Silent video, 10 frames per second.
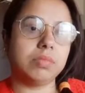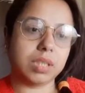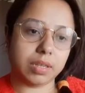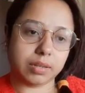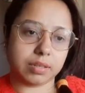
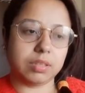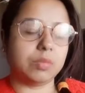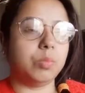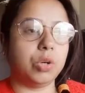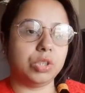घर
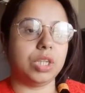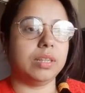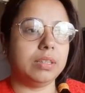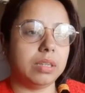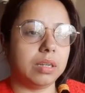तक पहुँचा
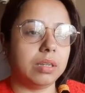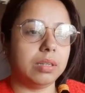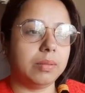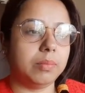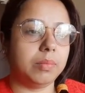दिया
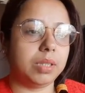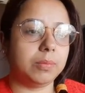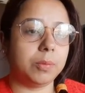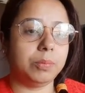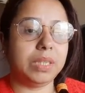बट
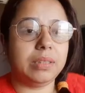मम्मी